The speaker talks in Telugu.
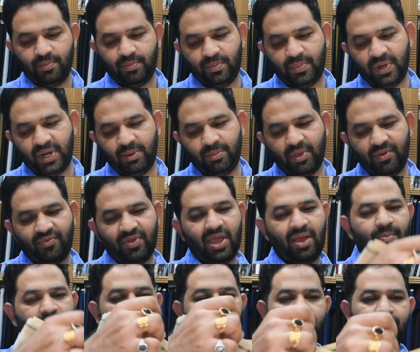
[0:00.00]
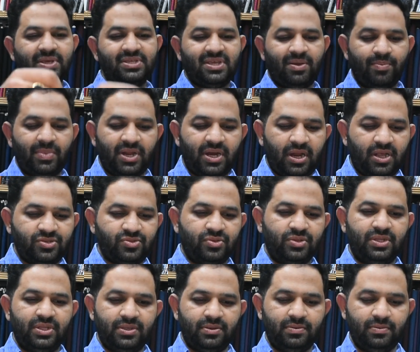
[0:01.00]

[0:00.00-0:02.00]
ప్రీమియం ఫ్యాబ్రిక్ బై సమ్మాన్ రాసుంది